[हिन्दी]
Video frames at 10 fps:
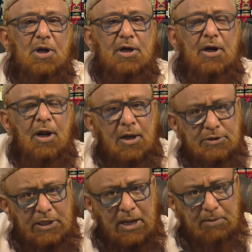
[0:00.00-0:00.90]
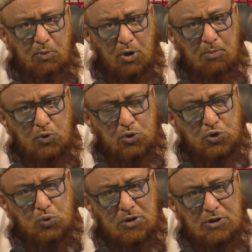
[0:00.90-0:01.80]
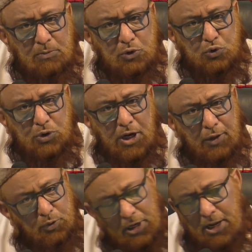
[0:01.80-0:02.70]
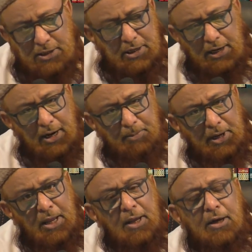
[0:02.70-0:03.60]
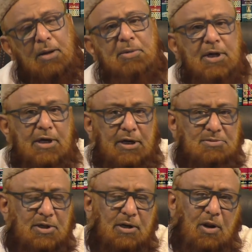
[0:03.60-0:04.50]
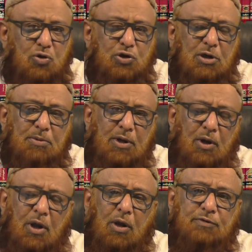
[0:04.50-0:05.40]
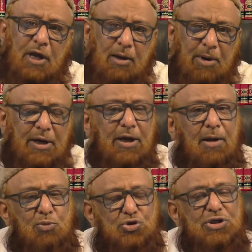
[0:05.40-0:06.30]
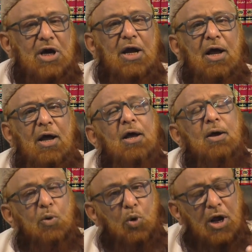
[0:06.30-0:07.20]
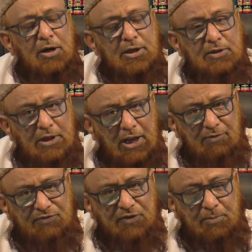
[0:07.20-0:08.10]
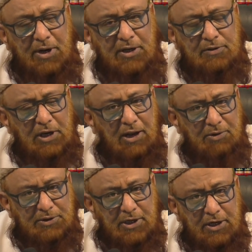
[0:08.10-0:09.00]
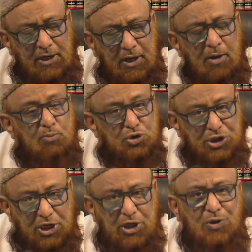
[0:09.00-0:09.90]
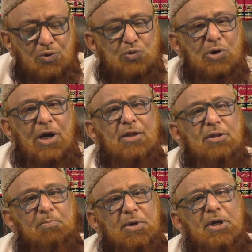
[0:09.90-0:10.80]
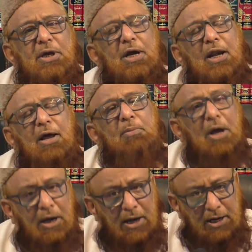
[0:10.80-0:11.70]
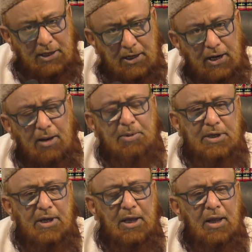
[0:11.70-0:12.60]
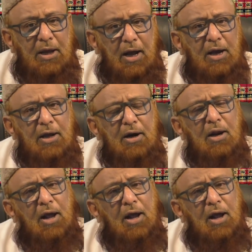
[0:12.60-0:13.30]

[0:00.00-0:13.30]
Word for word: पढ़कर जनाब मोहम्मद रसोल्ला को सुनाया तो अल्लाह का कलाम है नबी करीम सल्ला वसम ने सहाब कराम को सिखाया कुरान की तिलावत फरमाई तिलावत करके मुशरकिन को सुनाया तब भी ये कलाम अल्लाह का कलाम ही है अगर